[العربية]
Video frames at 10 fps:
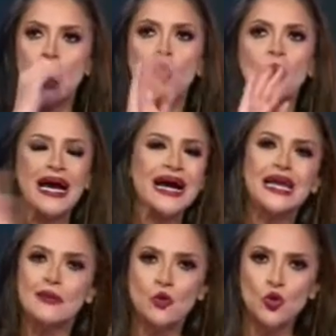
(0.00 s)

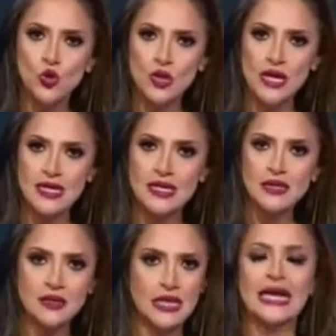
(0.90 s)
والعالم كله
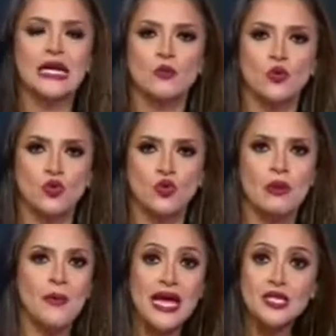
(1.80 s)
الحقيقة العالم كله
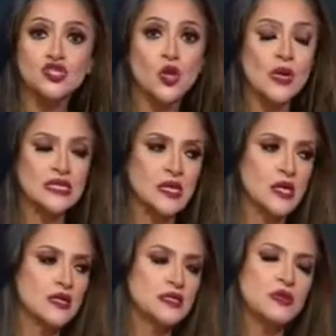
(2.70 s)
ما بقاش دلوقتي
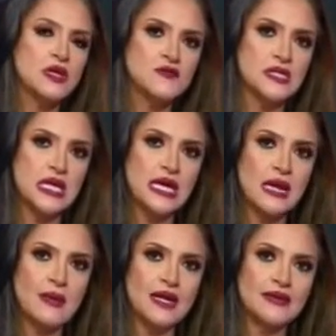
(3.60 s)
خالص بيفصل
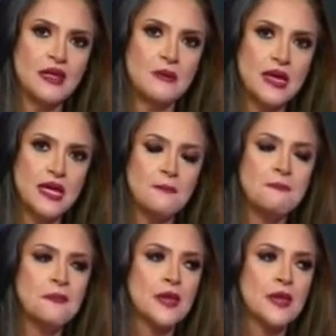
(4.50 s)
الكلام عن التنمية